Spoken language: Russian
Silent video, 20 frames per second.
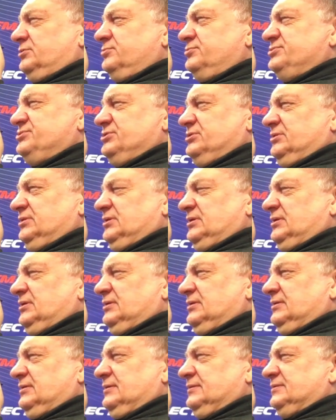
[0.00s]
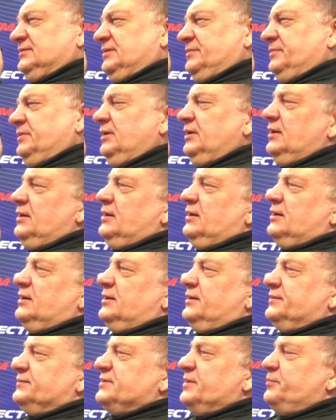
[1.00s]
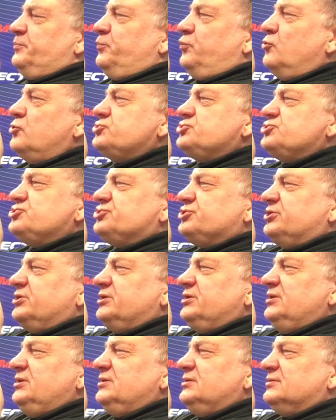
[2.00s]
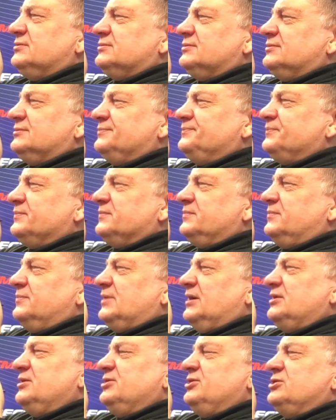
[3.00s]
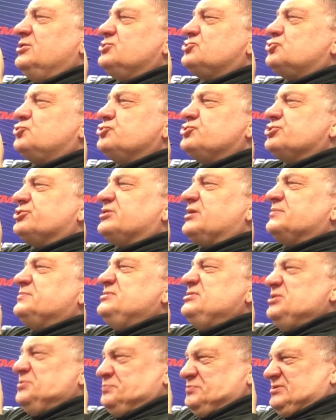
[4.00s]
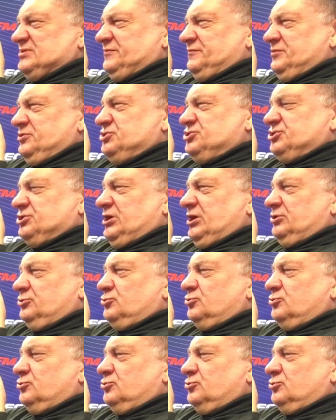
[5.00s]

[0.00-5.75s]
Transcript: Одно дело там, там почечка и маленький листочек, там типсовый чай.